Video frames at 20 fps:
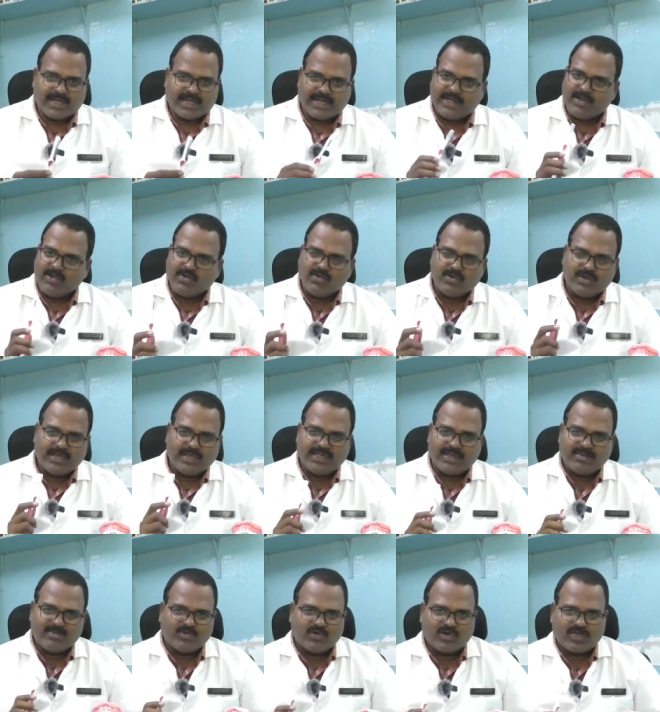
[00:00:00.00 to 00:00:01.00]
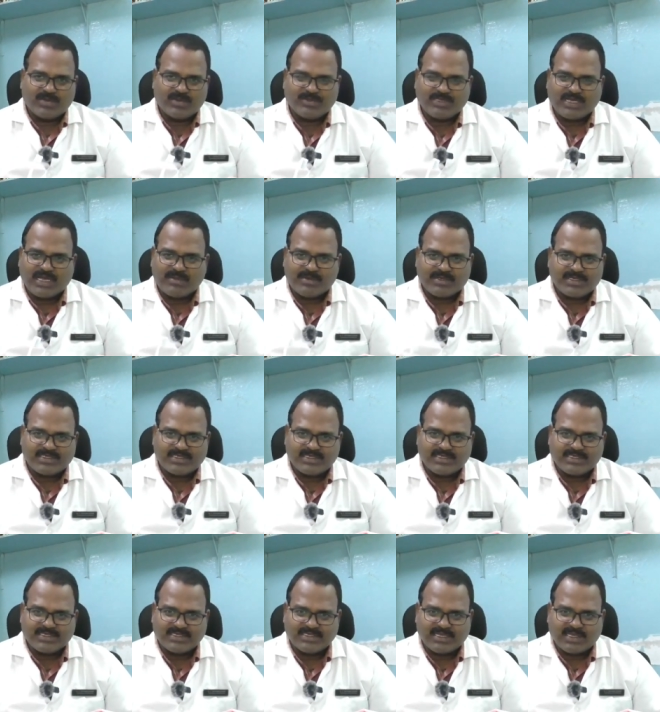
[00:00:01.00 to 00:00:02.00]
రెండు లేదా మూడు నిమిషాలు బ్రష్
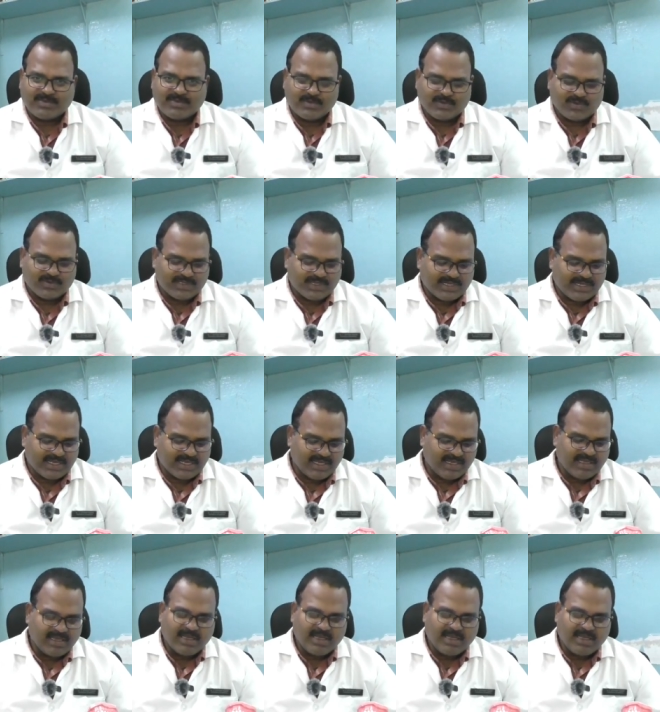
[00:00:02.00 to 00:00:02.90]
చేస్తే సరిపోతుందండి